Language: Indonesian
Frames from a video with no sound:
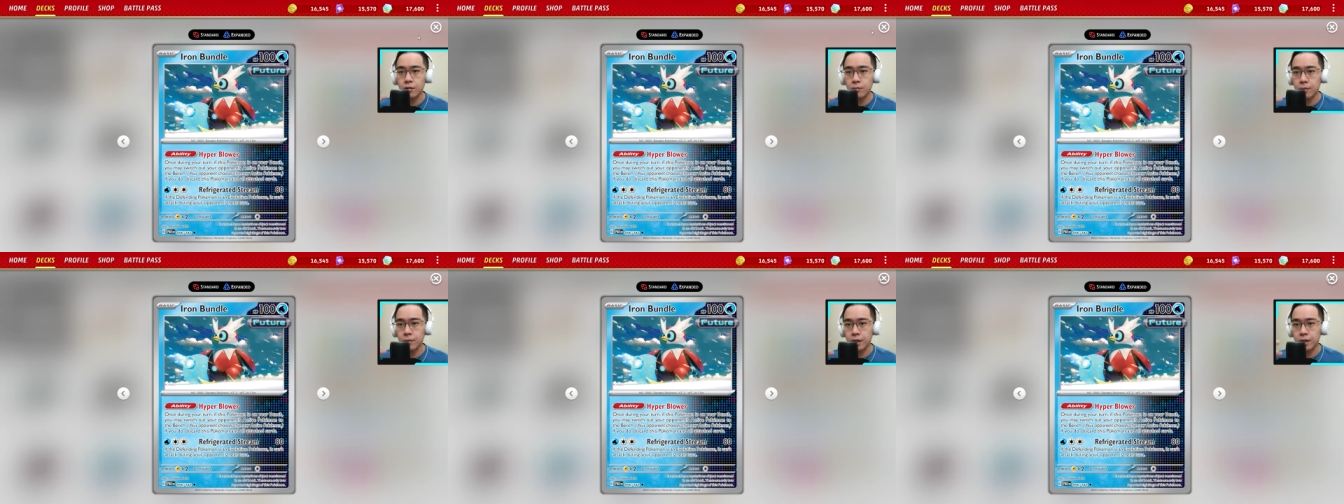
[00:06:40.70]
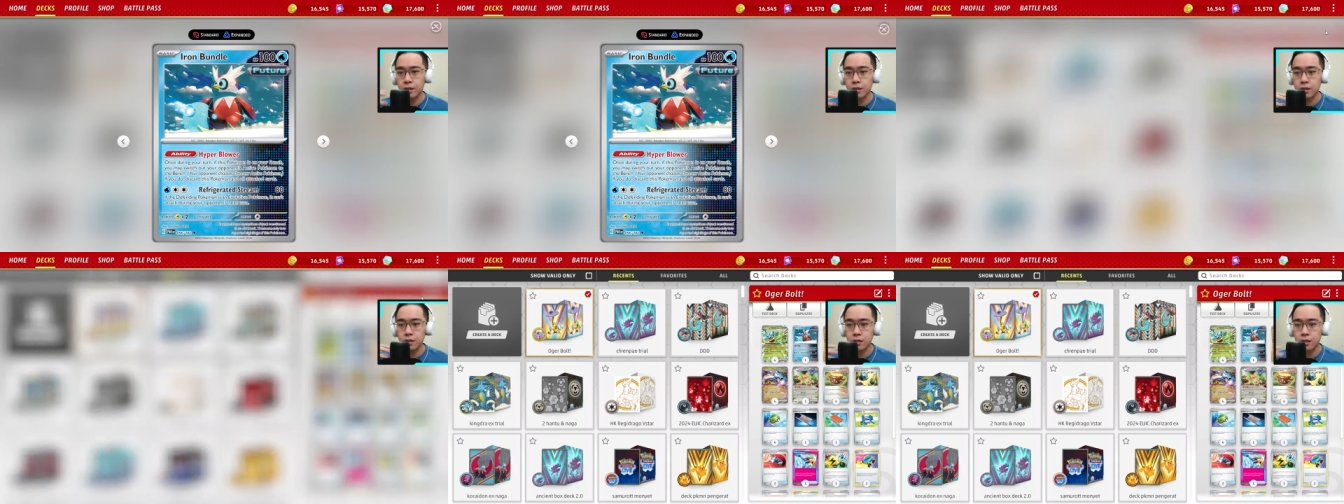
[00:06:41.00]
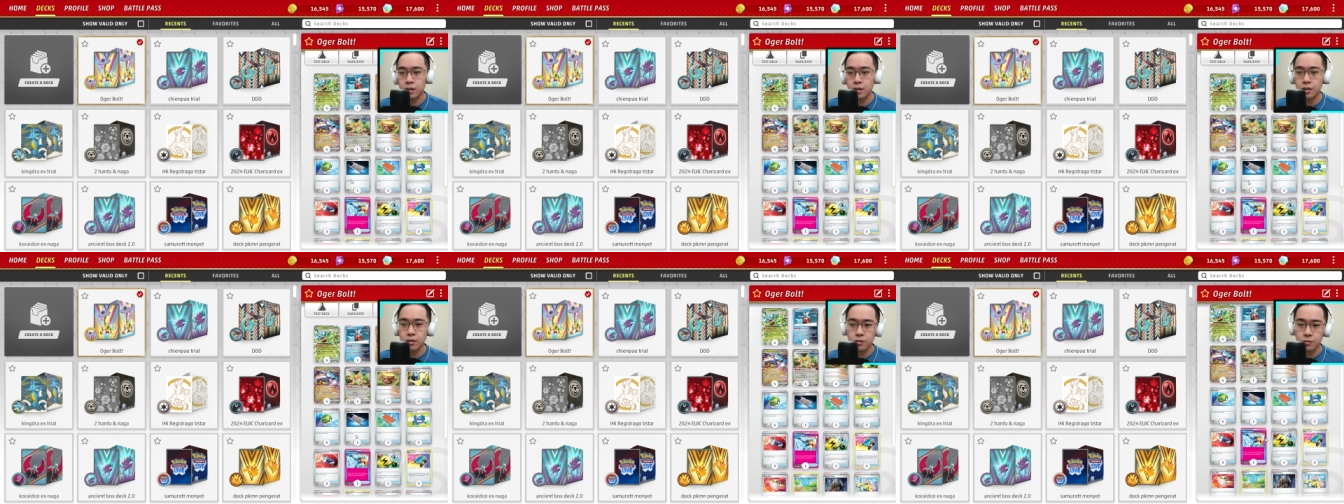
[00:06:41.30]
Iron Bundle
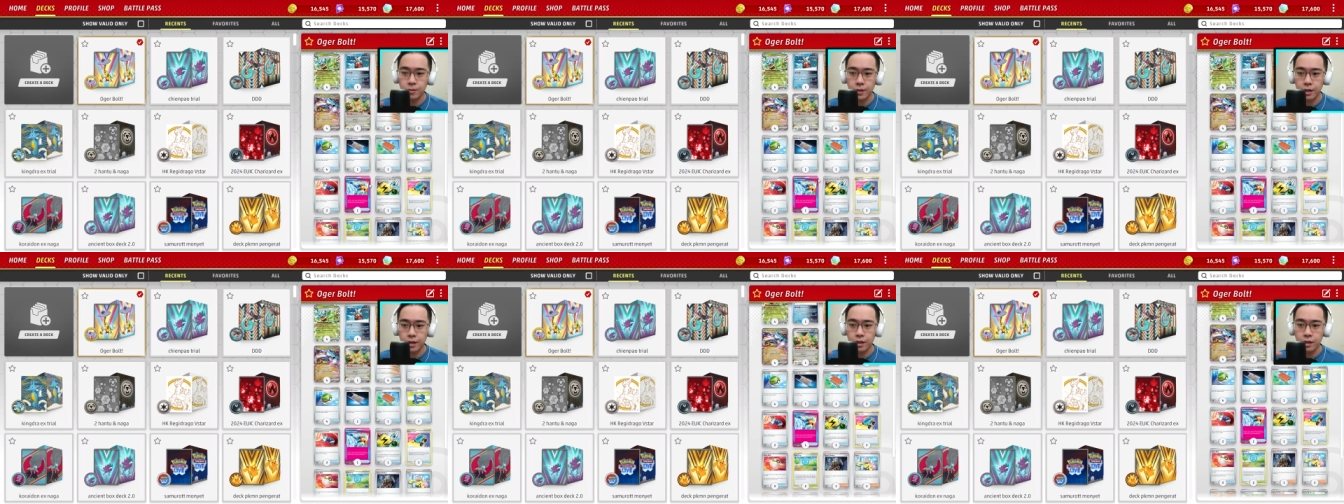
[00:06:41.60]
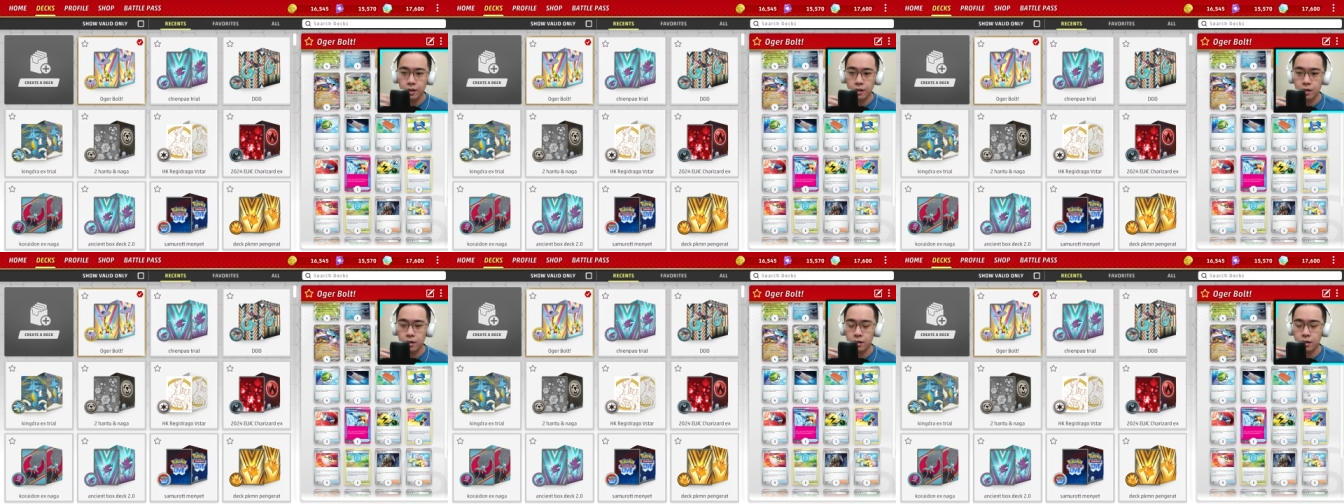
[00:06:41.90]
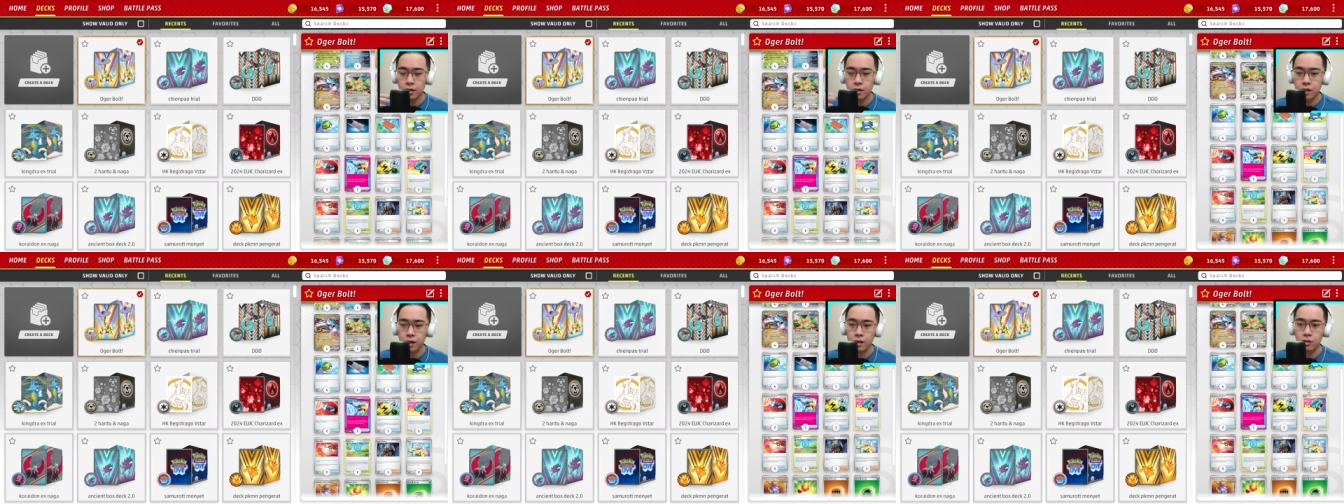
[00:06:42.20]
dan lain
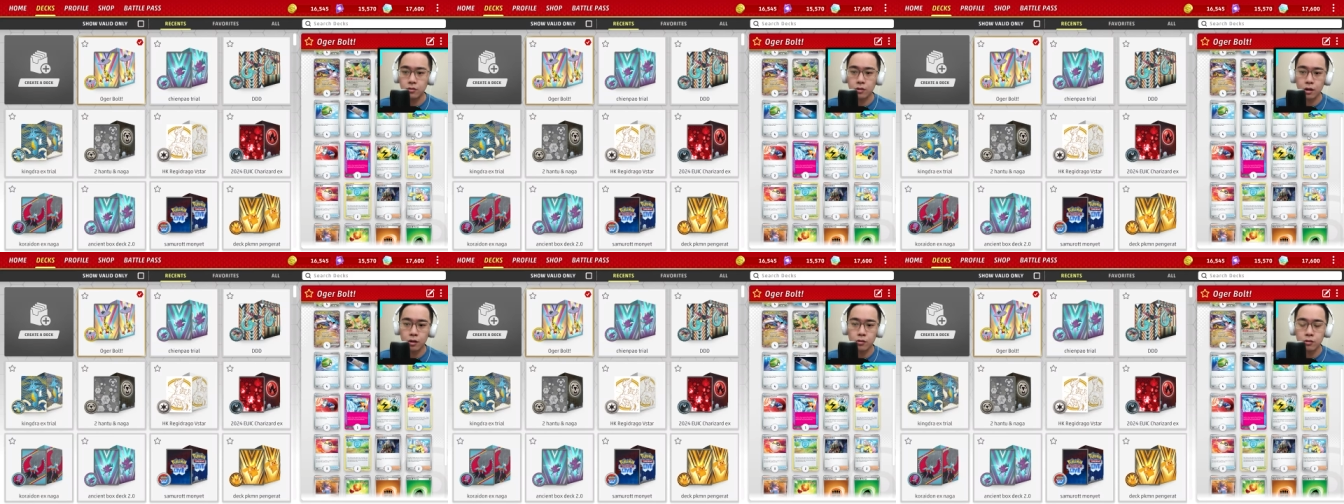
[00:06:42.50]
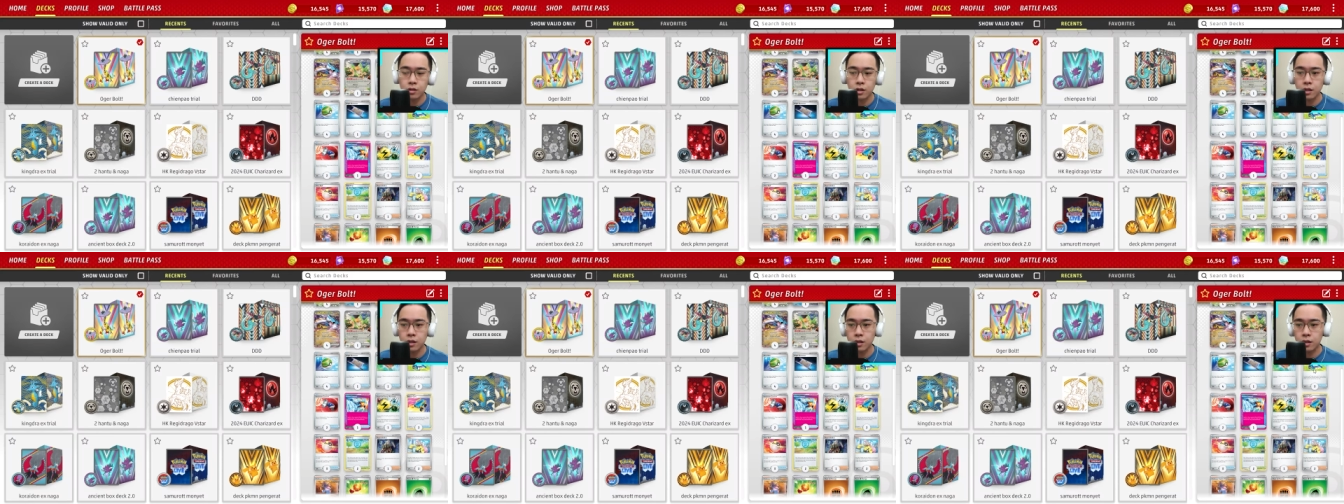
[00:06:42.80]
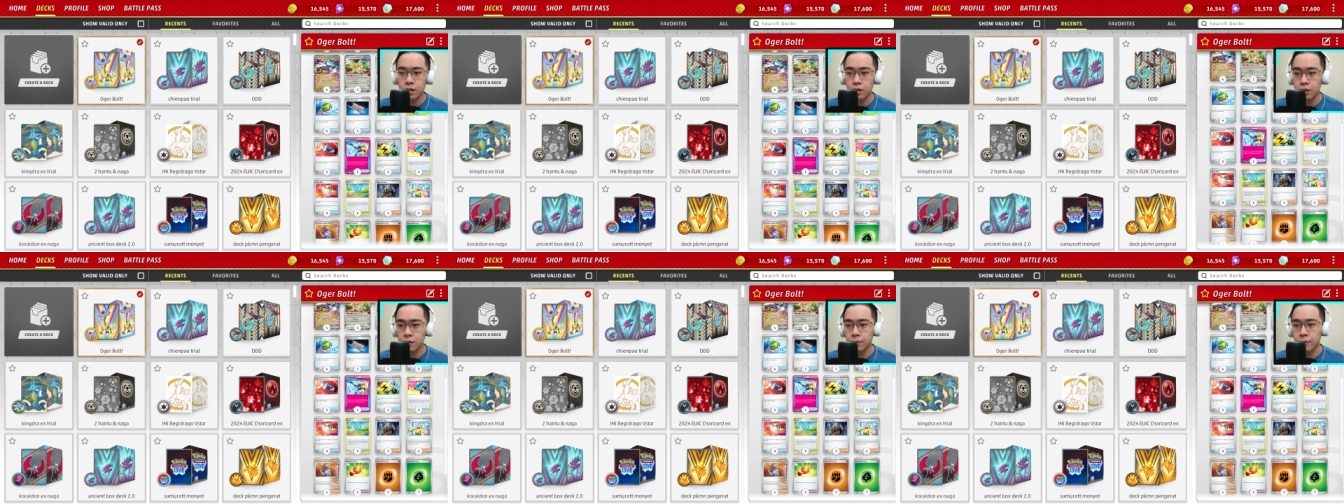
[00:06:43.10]
sebagainya kartu-kartu trainer
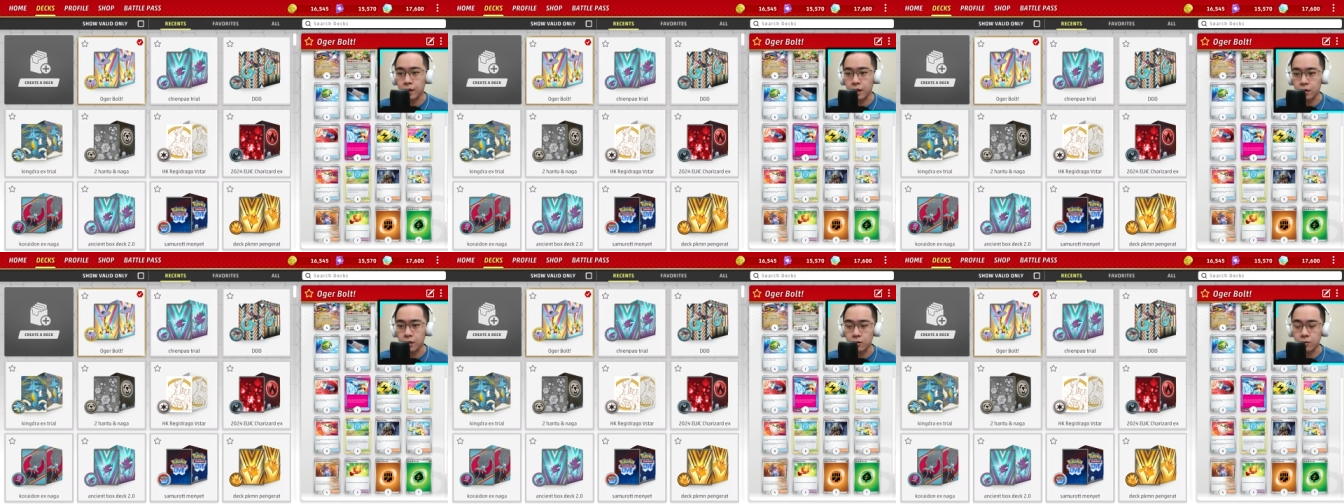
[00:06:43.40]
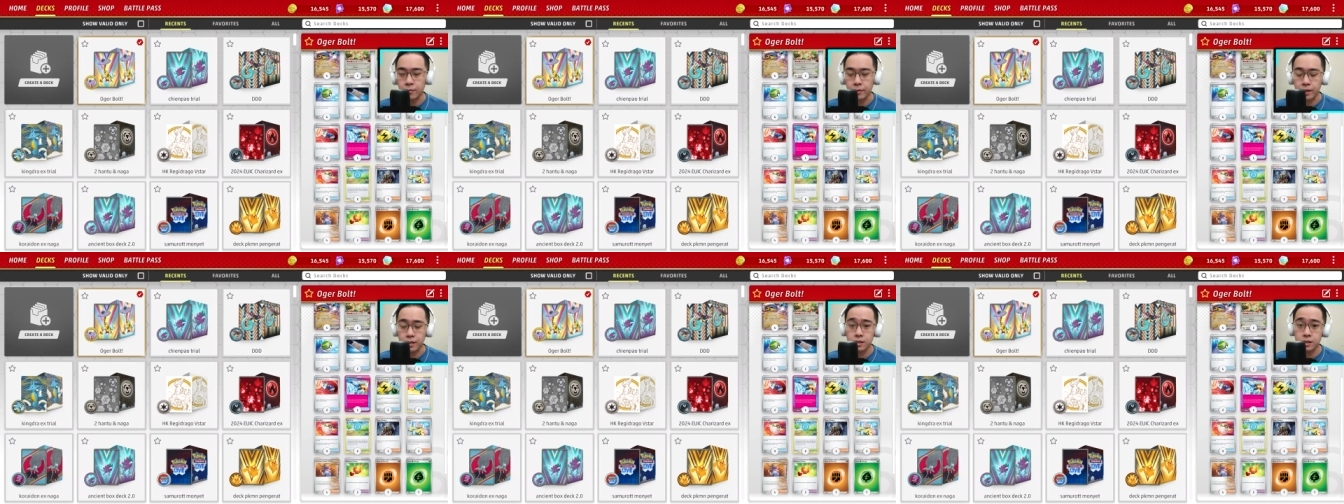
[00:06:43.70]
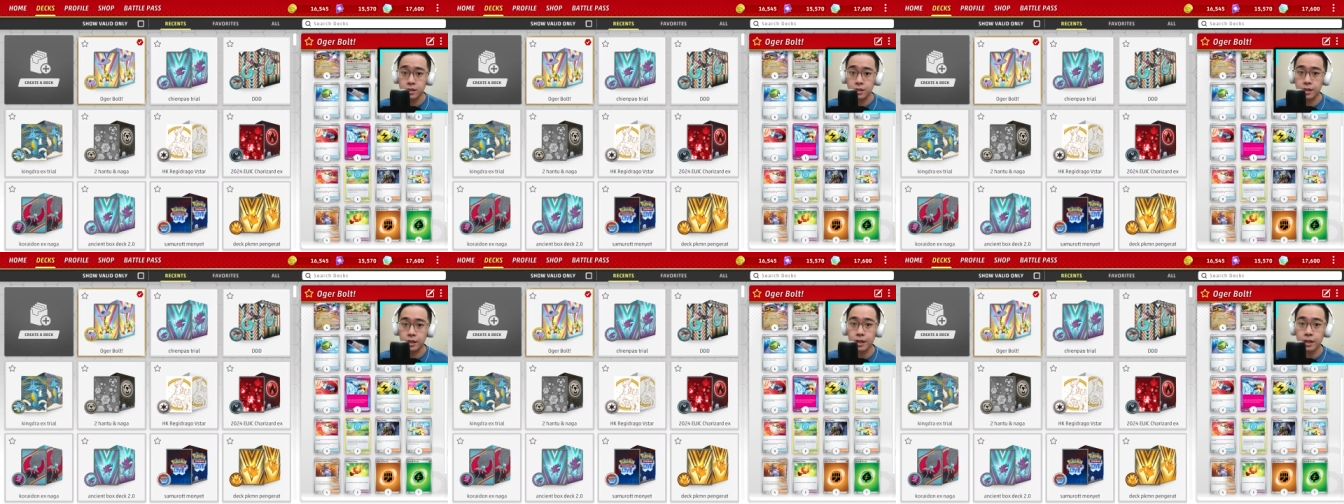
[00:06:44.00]
ini bakal gue bahas
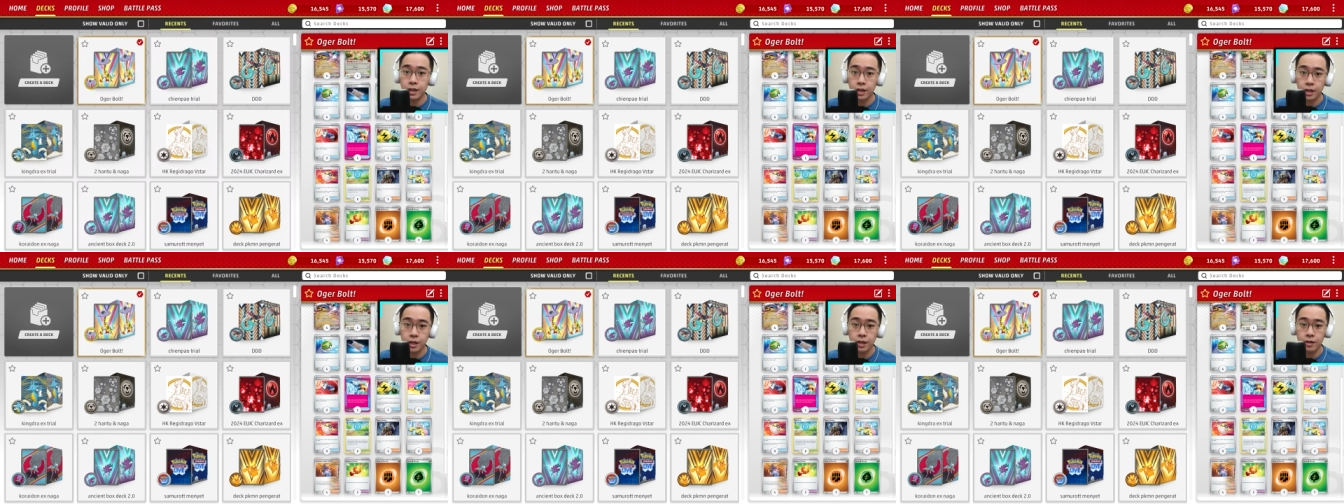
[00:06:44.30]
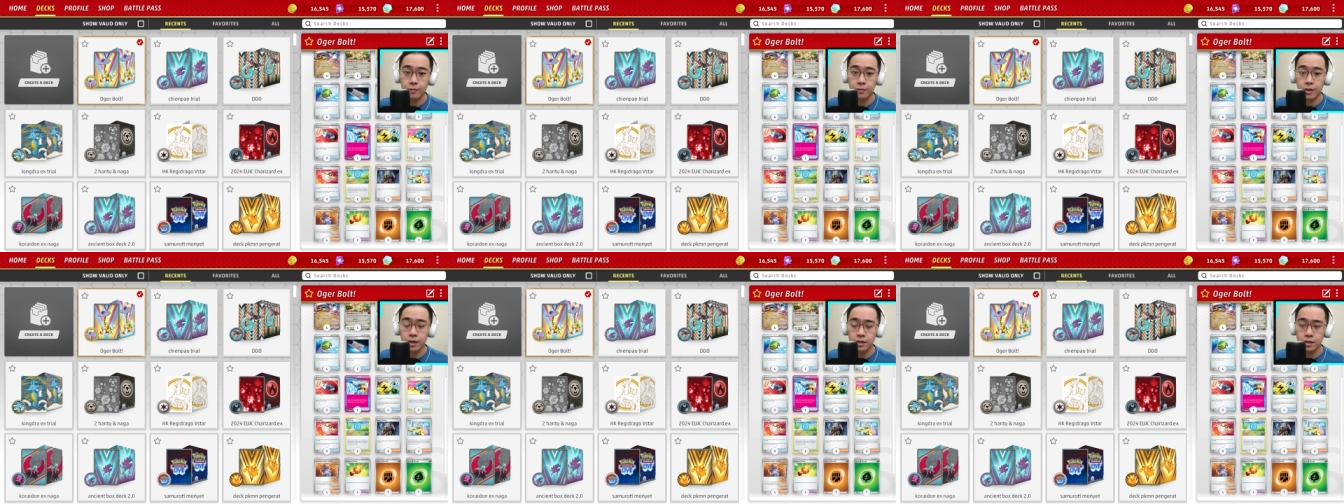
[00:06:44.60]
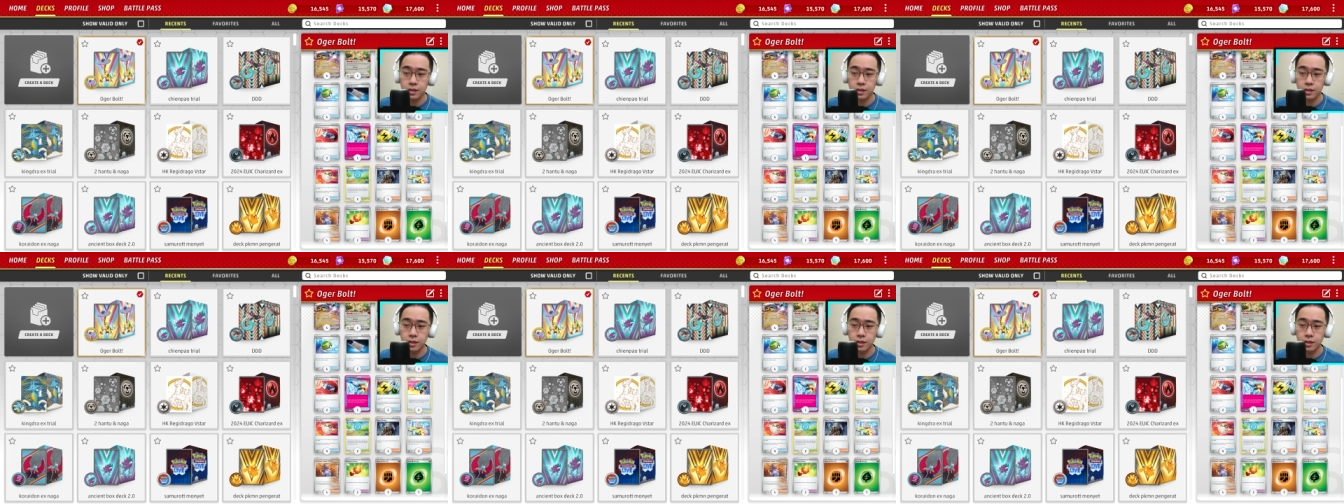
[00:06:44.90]
di in gamenya